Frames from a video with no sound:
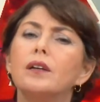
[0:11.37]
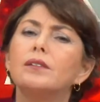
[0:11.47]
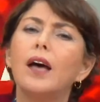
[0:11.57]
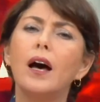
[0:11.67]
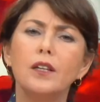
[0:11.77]

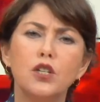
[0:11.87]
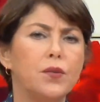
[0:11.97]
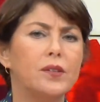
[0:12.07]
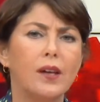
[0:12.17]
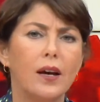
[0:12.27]
Sadece
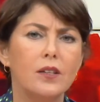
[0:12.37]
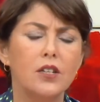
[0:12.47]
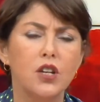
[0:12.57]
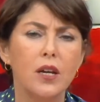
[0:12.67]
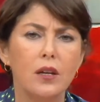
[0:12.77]
ve
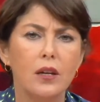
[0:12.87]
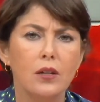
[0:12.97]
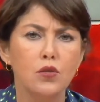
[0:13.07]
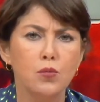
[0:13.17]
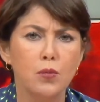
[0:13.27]
sadece
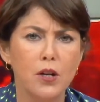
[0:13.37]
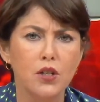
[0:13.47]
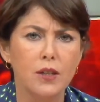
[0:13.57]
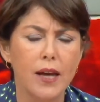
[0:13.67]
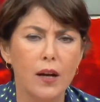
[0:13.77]

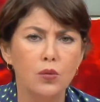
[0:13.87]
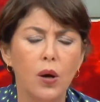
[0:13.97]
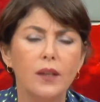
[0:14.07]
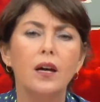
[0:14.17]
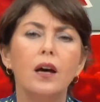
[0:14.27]
Cumhurbaşkanı
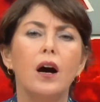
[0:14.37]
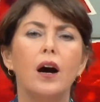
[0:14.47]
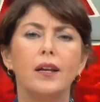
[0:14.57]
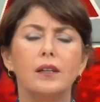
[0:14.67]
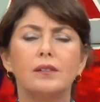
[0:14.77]
Erdoğan'a,
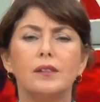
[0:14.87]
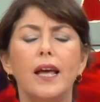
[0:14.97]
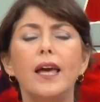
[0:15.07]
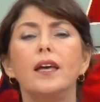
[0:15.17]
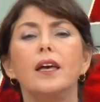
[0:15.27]

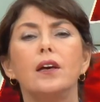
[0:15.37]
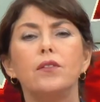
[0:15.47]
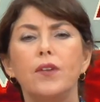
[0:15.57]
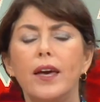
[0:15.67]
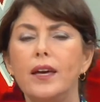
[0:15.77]
ailesine
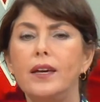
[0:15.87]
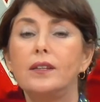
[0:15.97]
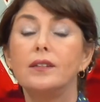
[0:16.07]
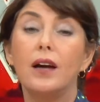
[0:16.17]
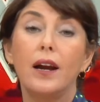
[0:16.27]
ve
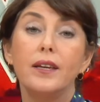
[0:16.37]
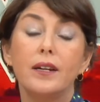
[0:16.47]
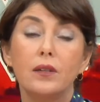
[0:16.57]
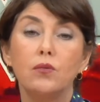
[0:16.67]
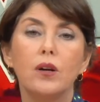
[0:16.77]
iktidara
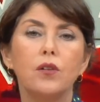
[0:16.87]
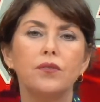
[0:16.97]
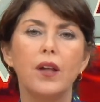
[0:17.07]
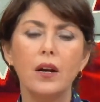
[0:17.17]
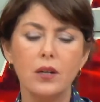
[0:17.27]
yakın
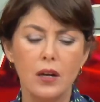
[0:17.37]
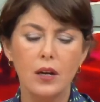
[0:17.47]
vakıflar